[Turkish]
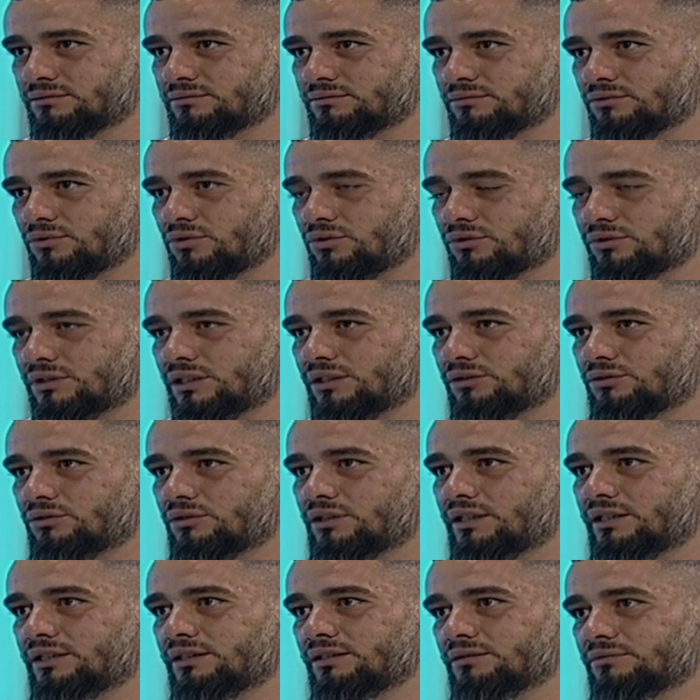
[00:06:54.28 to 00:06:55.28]
Ondan
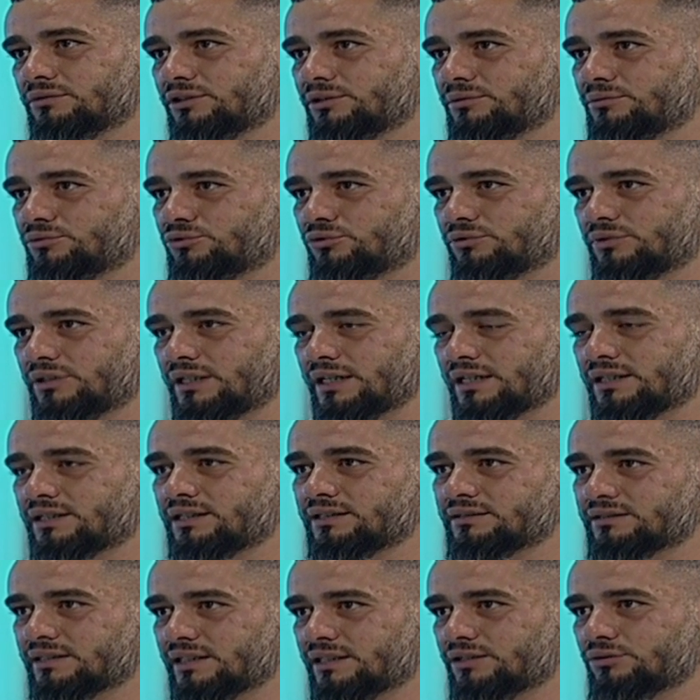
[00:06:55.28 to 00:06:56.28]
dolayı şimdi
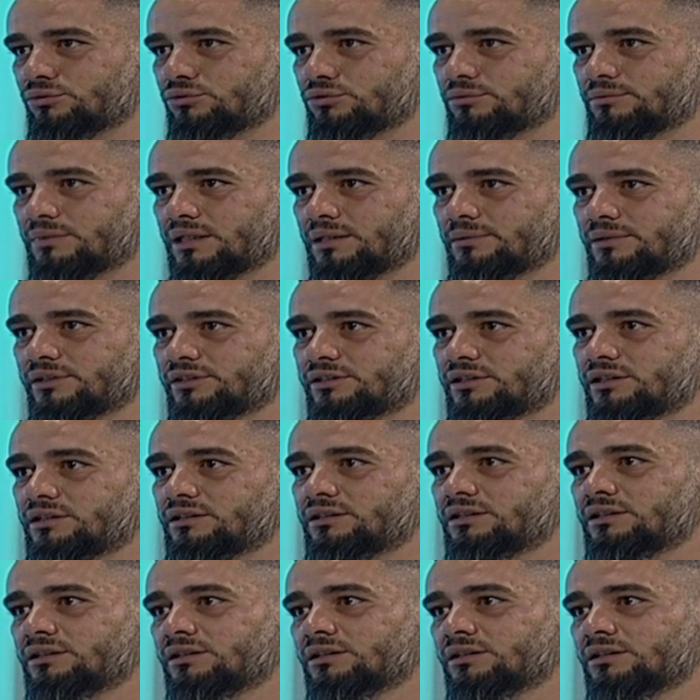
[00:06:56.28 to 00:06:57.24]
herkes geri durmaya başladı.